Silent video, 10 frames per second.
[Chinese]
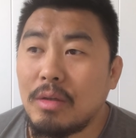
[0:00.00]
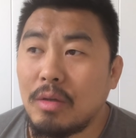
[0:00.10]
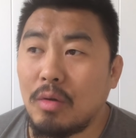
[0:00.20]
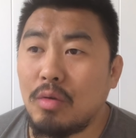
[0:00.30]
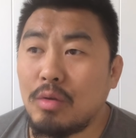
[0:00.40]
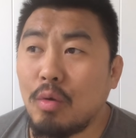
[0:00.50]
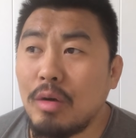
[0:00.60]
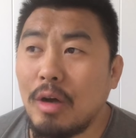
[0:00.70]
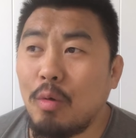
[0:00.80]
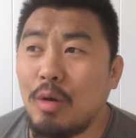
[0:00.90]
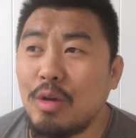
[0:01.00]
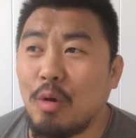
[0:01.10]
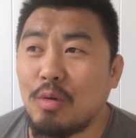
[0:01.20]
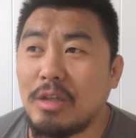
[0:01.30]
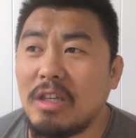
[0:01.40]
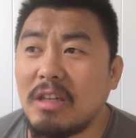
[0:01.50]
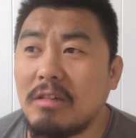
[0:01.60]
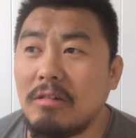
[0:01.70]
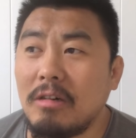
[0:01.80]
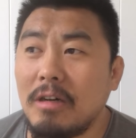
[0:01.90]
有人说：“东哥，我有一
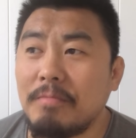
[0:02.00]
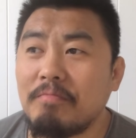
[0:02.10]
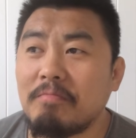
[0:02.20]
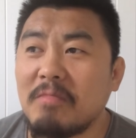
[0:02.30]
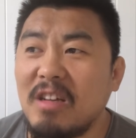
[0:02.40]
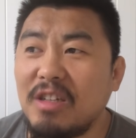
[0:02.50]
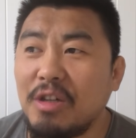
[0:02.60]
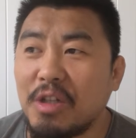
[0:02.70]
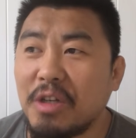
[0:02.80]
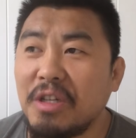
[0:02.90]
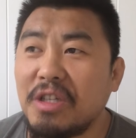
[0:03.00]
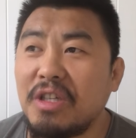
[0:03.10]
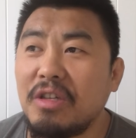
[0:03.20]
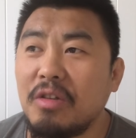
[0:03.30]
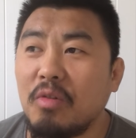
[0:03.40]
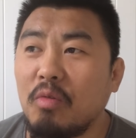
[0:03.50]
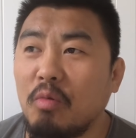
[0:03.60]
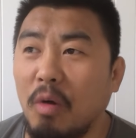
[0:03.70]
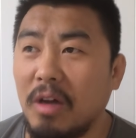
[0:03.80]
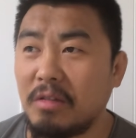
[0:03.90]
颗热情的心，
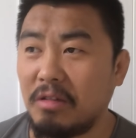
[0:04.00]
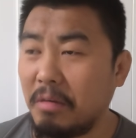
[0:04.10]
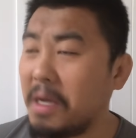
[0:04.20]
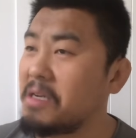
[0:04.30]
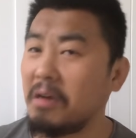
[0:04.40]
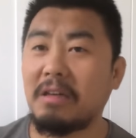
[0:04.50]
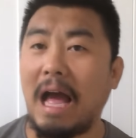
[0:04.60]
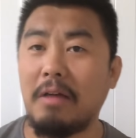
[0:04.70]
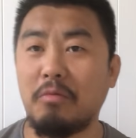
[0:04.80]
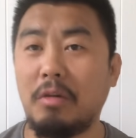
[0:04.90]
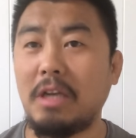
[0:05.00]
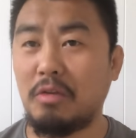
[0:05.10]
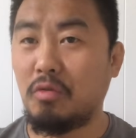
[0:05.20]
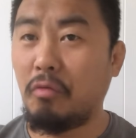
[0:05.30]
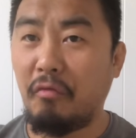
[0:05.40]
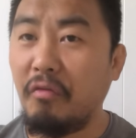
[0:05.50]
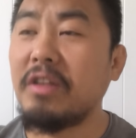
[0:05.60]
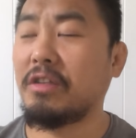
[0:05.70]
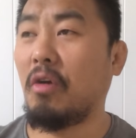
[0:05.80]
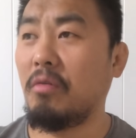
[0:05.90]
我特别能干，我想去
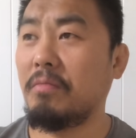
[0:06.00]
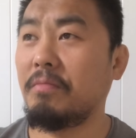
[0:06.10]
奋斗。